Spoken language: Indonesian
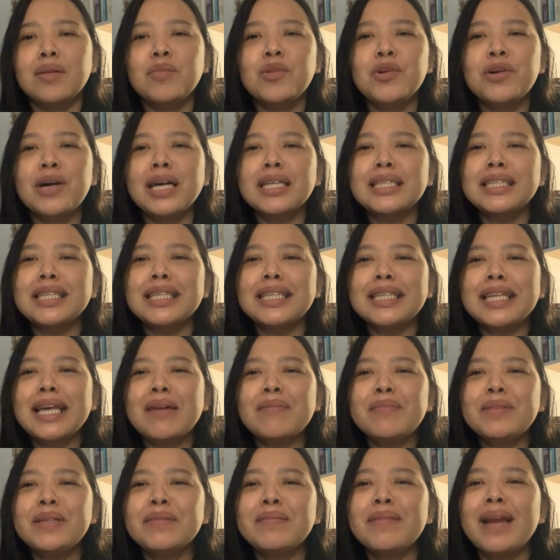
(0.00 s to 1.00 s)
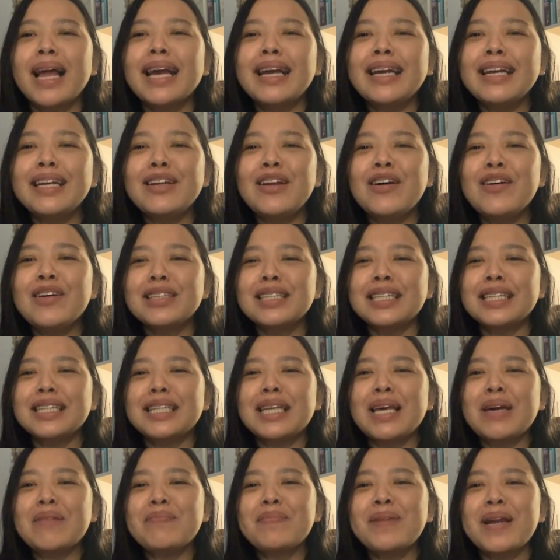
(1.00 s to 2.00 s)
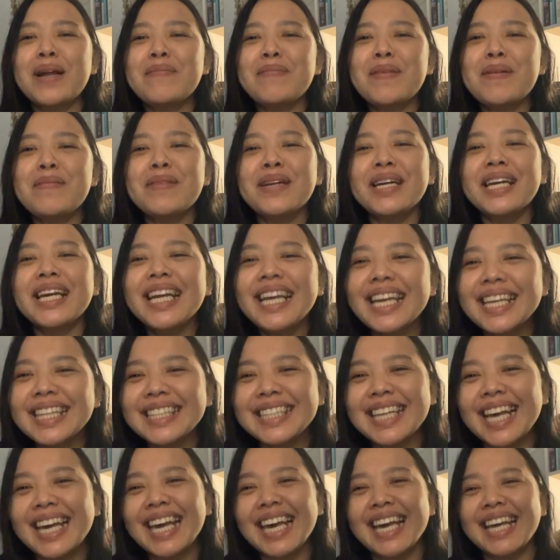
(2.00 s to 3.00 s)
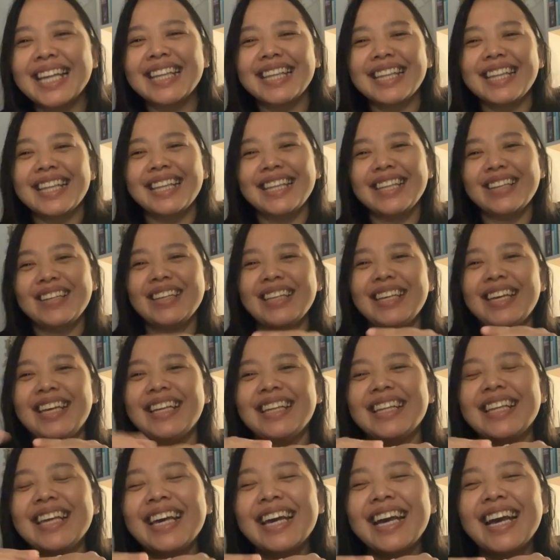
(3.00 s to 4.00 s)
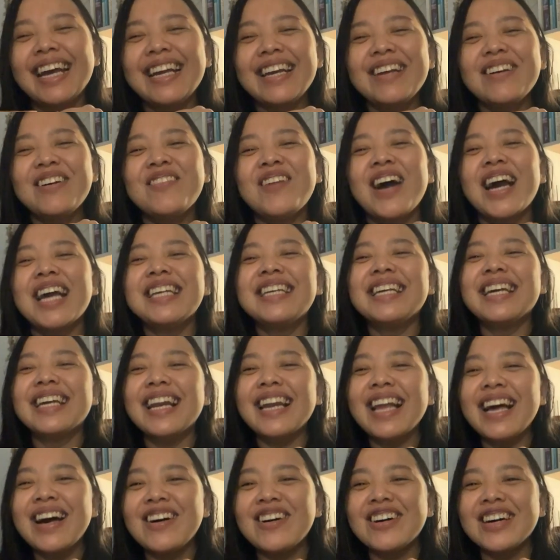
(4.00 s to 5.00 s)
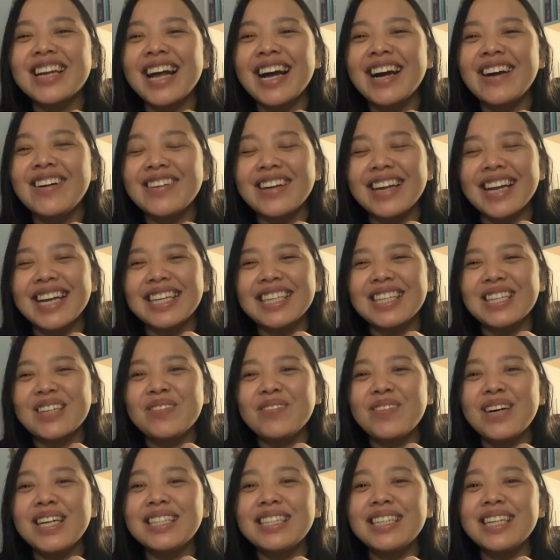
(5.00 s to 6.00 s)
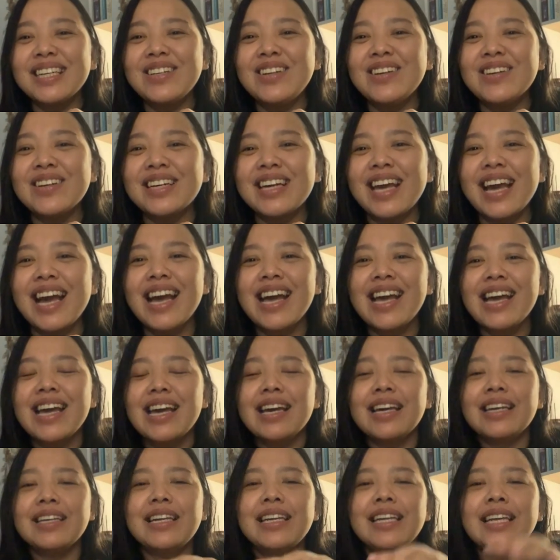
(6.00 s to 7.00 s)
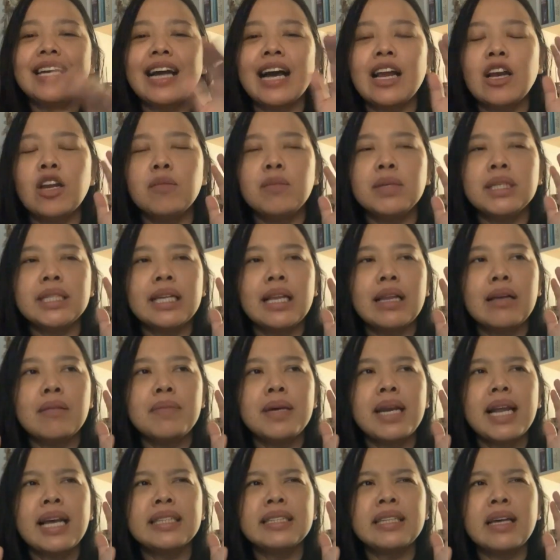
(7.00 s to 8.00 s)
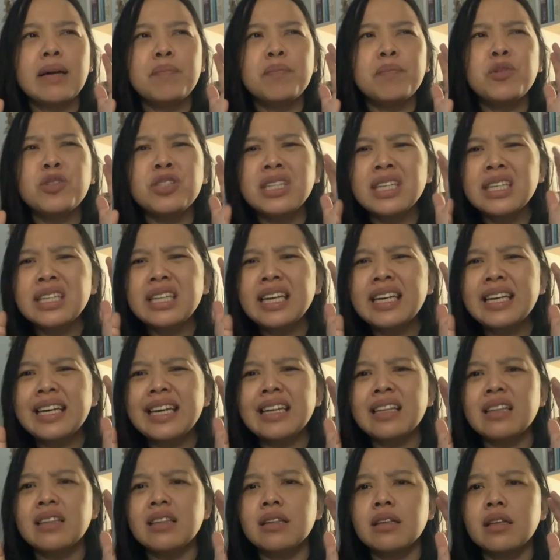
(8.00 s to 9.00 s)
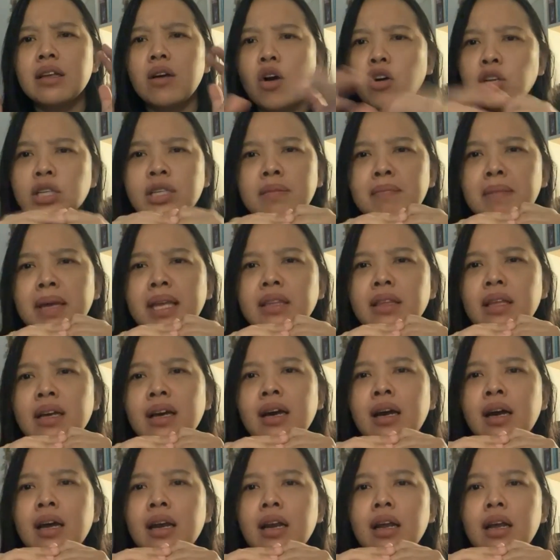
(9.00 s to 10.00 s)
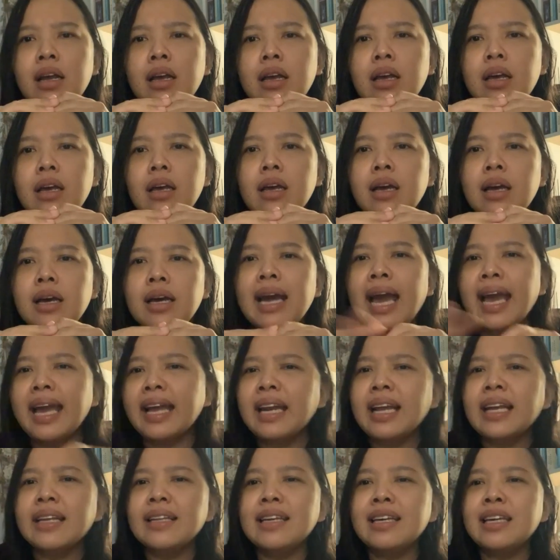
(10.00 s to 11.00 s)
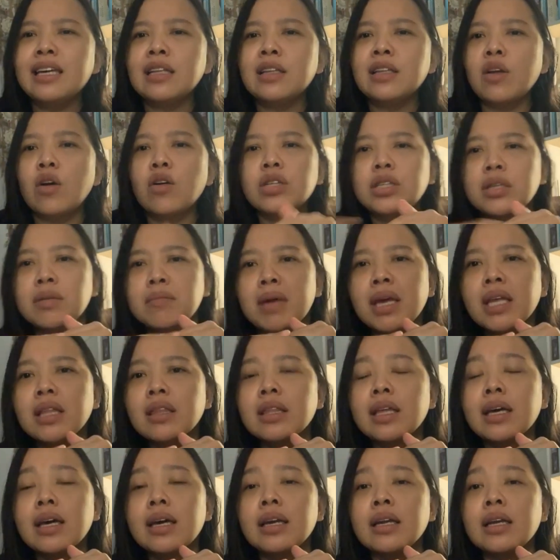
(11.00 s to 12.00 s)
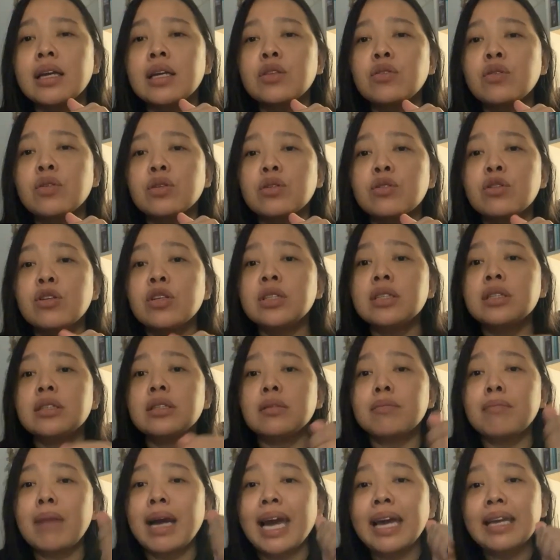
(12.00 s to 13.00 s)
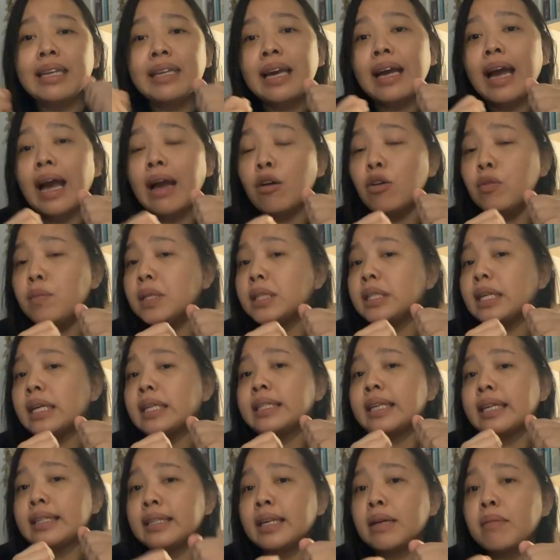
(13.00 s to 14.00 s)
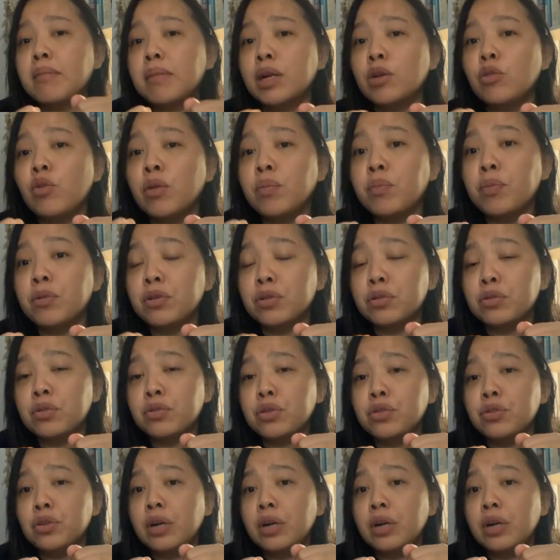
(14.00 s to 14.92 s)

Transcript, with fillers: bukan setiap jam lagi dok setiap berapa menit saya ini kan ya wajar ah. lah orang-orang hmm. cemas ya hmm. dok ya hmm. jadi kalau misalnya berasa pusing dikit oximeter yeah. enak dikit oximeter gitu. Terus hmm. makanya hmm. aku bisa chat sama 27